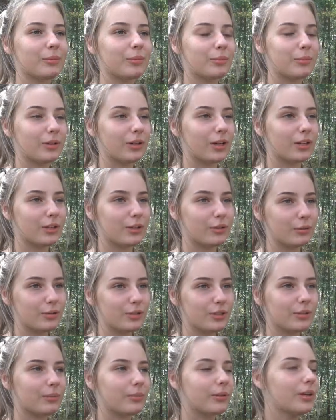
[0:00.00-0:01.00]
помогать
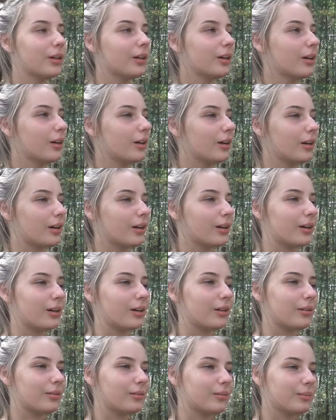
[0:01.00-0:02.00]
людям,
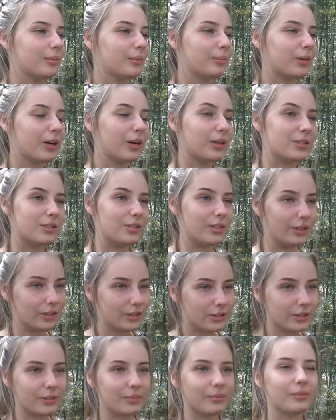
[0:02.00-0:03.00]
а, помогать
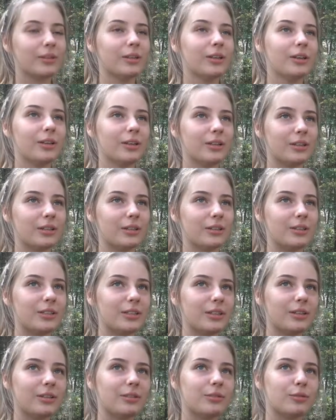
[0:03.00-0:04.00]
детям,
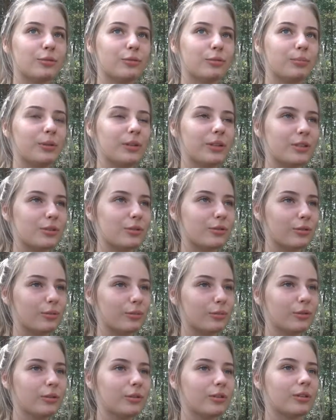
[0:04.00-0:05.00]
делать всю полезную
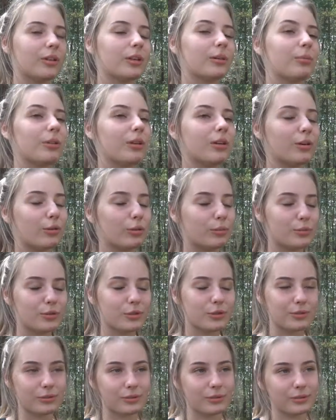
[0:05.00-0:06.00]
работу на благо
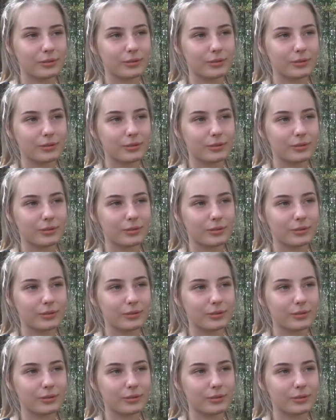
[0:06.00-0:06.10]
общества.